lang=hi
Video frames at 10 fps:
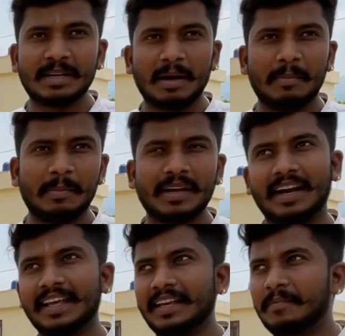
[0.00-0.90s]
के मामले में
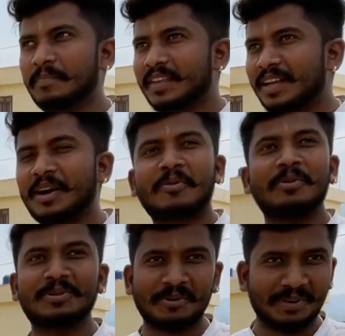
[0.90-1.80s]
गाड़ी का
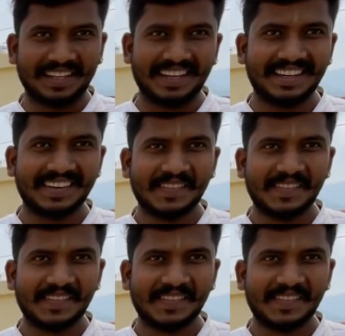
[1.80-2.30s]
कोई तोड़ नहीं है